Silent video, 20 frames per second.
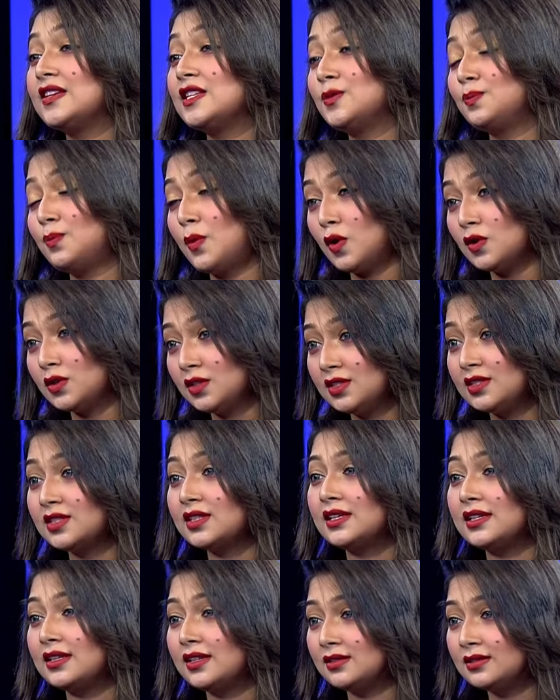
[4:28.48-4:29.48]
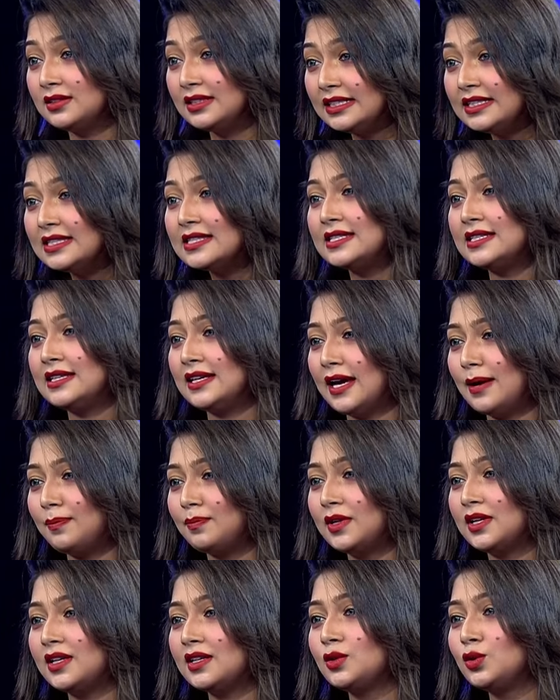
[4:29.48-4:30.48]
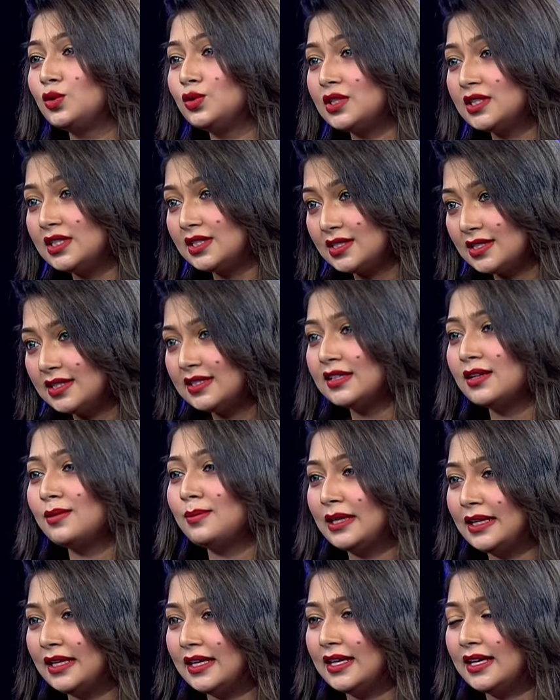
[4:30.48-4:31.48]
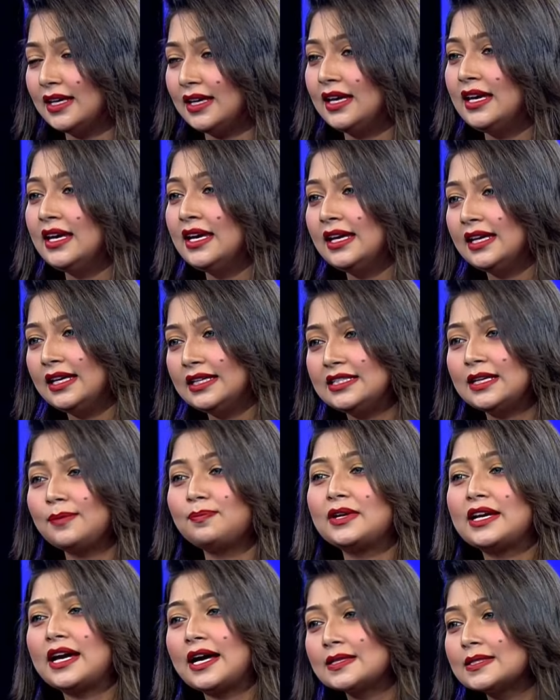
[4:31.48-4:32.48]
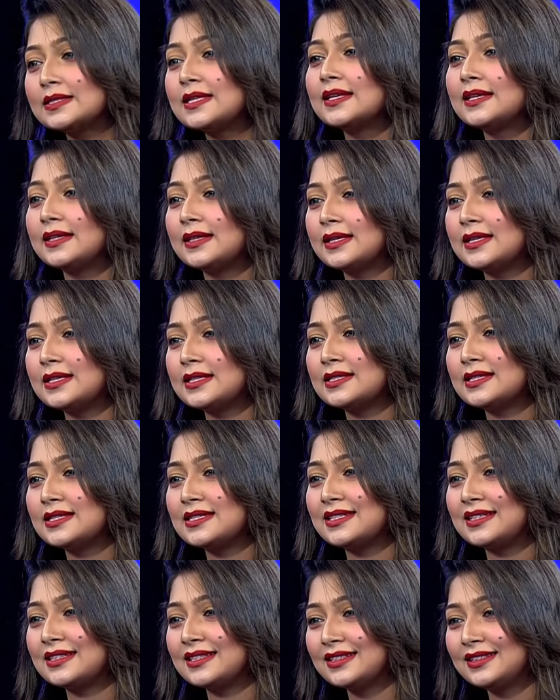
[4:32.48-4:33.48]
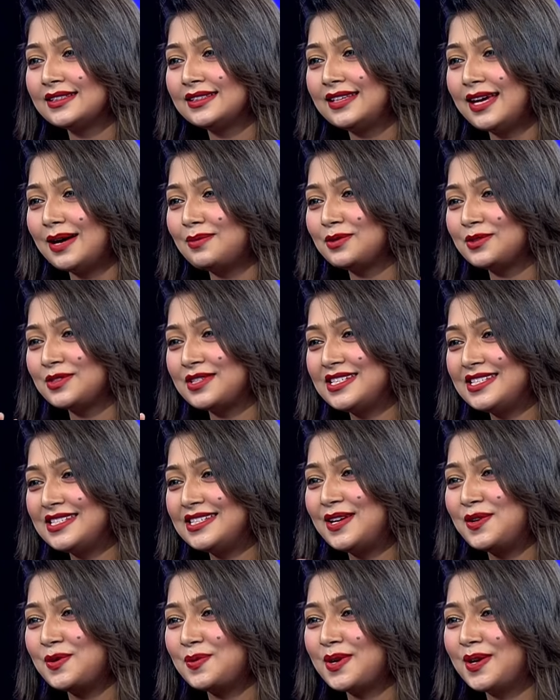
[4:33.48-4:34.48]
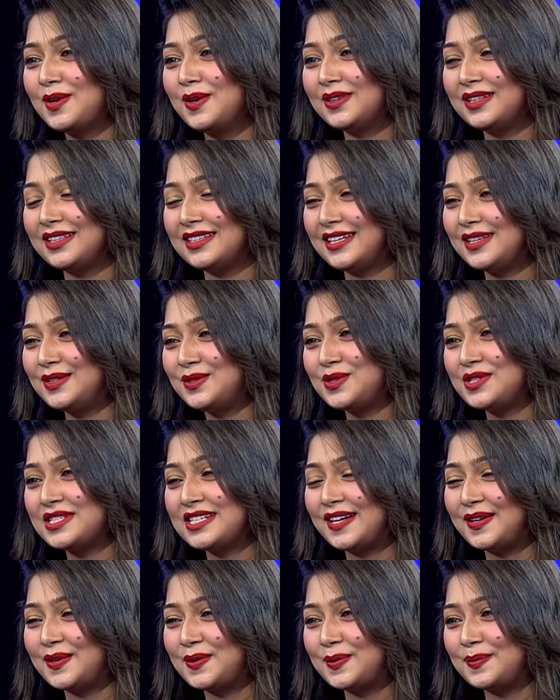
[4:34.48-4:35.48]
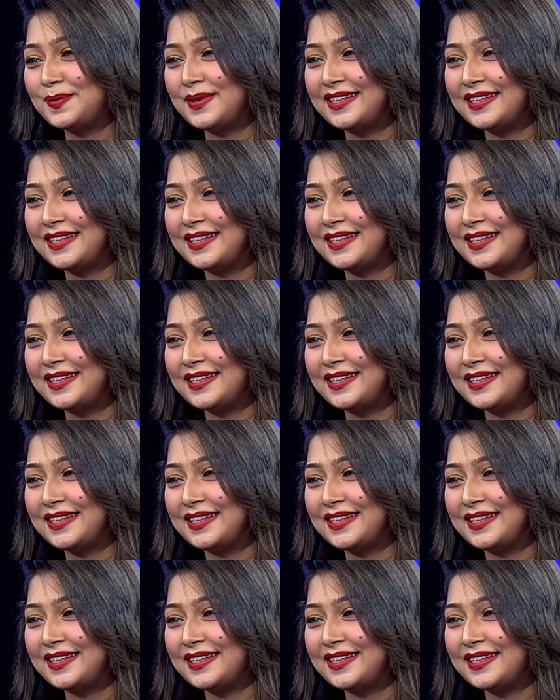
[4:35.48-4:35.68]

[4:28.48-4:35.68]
রেসপন্স দিচ্ছে আপনার দুটি সিনেমা দেখে এটি আপনি কাছ থেকে দেখে এসেছেন কেমন সেই অভিজ্ঞতাটা একটু শেয়ার করবেন